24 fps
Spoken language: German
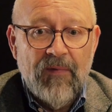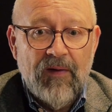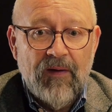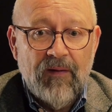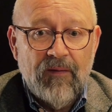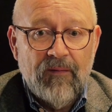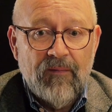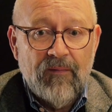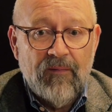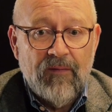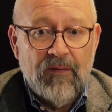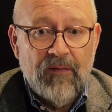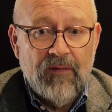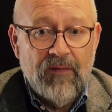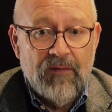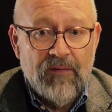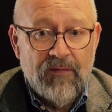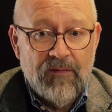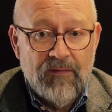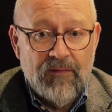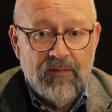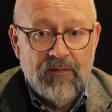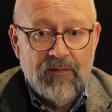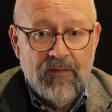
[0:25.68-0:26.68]
äh,
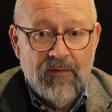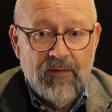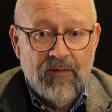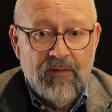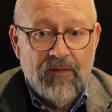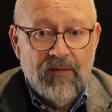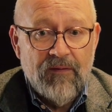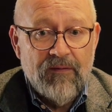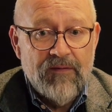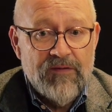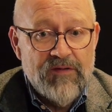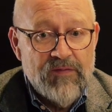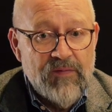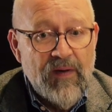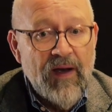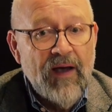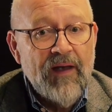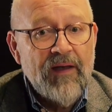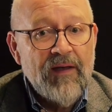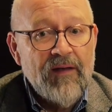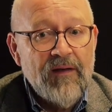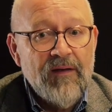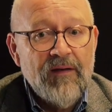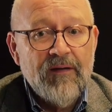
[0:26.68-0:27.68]

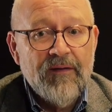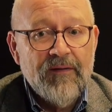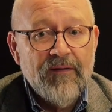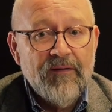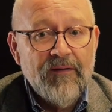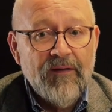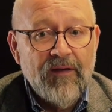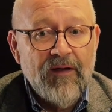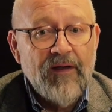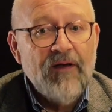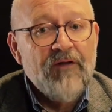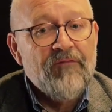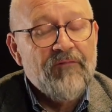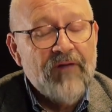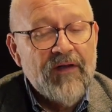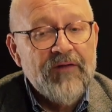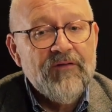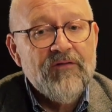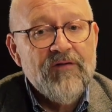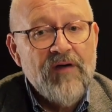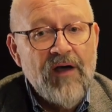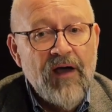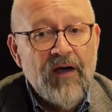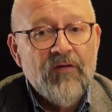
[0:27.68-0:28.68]
zwei
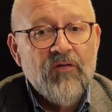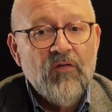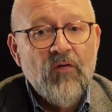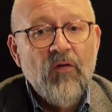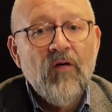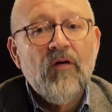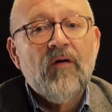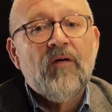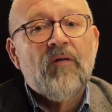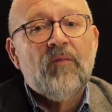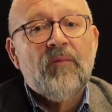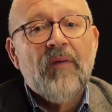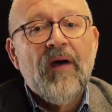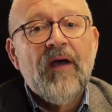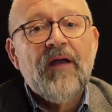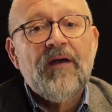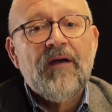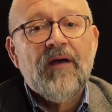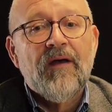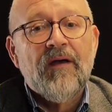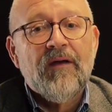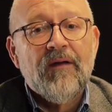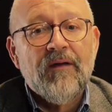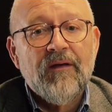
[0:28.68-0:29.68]
relevante Akteure
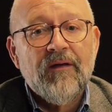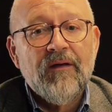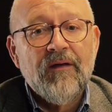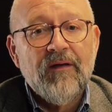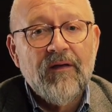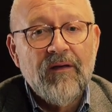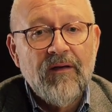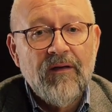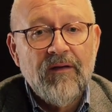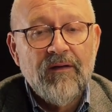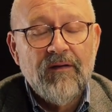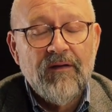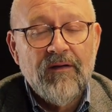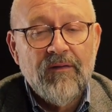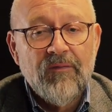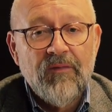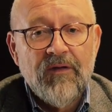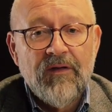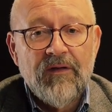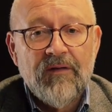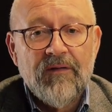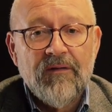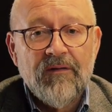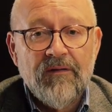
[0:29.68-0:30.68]
beider Kriege,
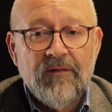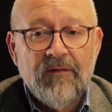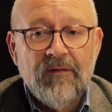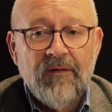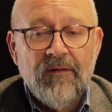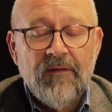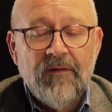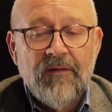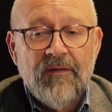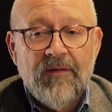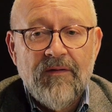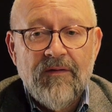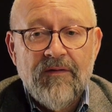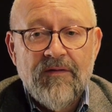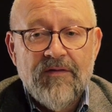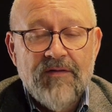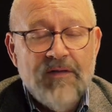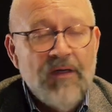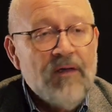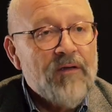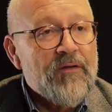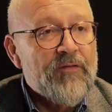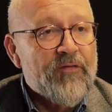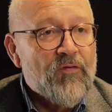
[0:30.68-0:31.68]
nämlich
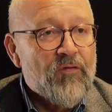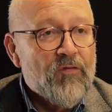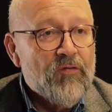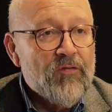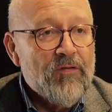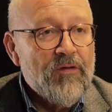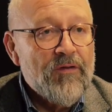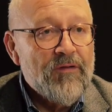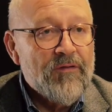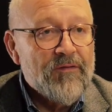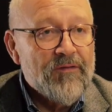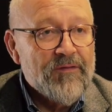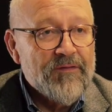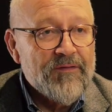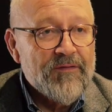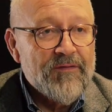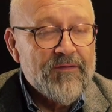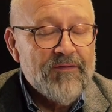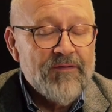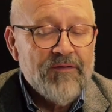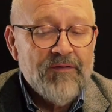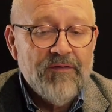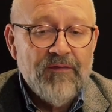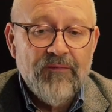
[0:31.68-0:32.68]
Charles de Gaulle und
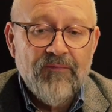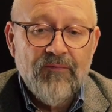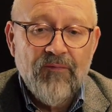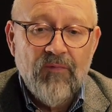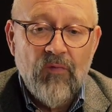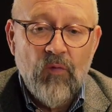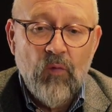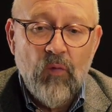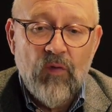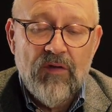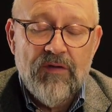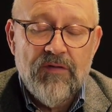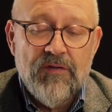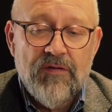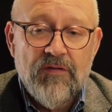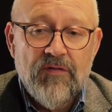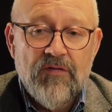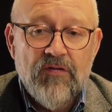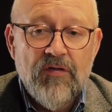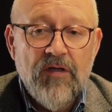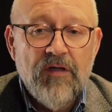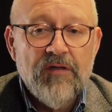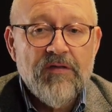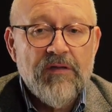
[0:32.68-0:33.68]
Winston
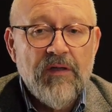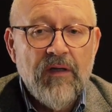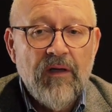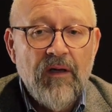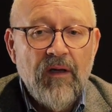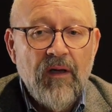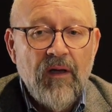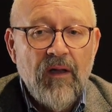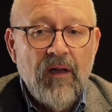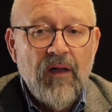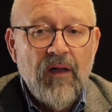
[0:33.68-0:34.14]
Churchill,